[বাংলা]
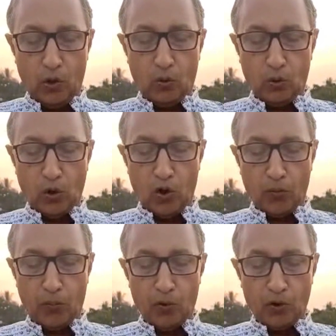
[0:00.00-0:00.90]
উদর
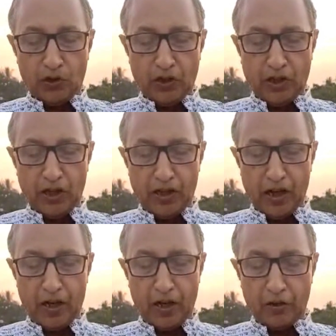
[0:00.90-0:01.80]
পূর্তি থেকে
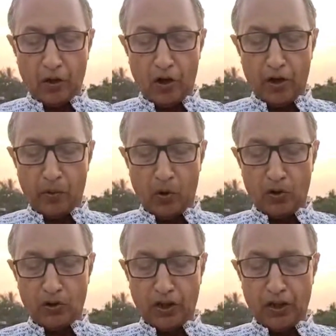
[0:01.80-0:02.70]
হৃদয়
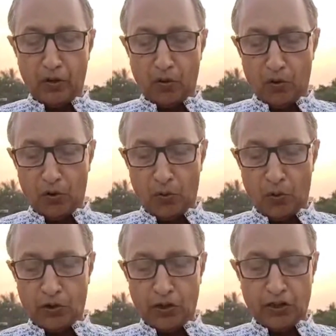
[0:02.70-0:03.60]
ভর্তির
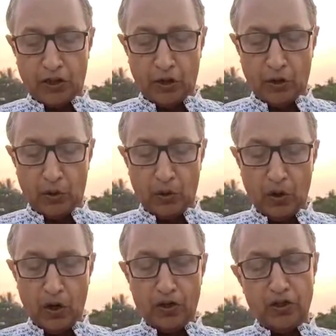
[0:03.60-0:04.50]
অনুভূতি ছিল
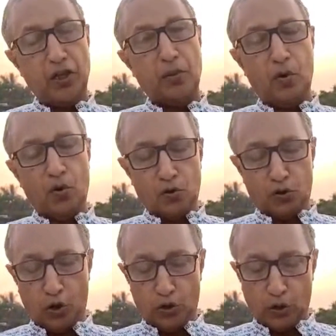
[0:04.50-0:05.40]
জীবন
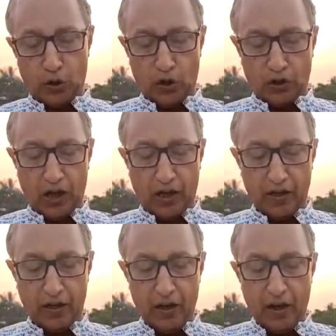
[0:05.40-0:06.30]
সচলতায়
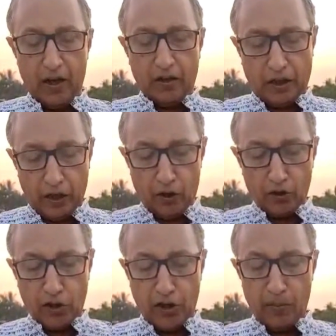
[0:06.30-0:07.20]
ছিল
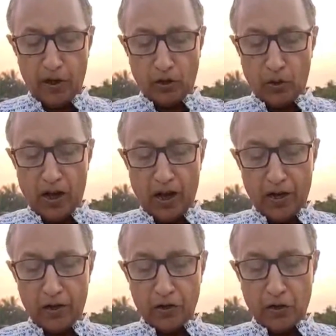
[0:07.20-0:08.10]
সীমিত
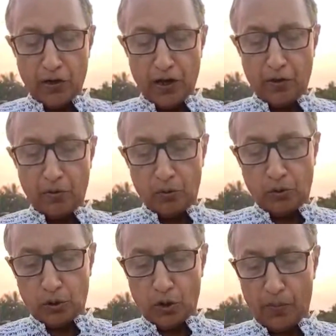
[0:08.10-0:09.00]
আয়োজনের
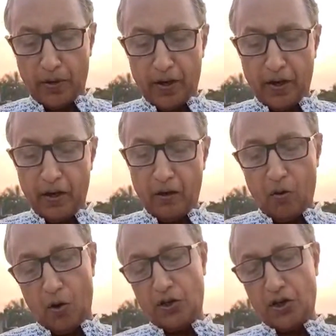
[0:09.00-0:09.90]
উৎসবে
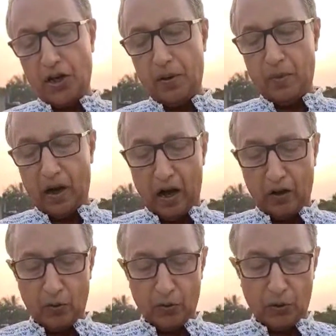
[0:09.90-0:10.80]
অসীম
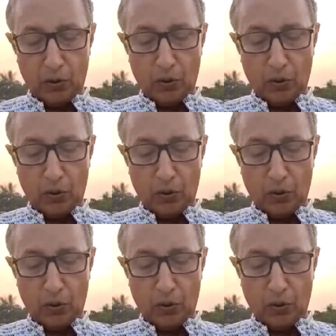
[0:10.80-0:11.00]
আনন্দ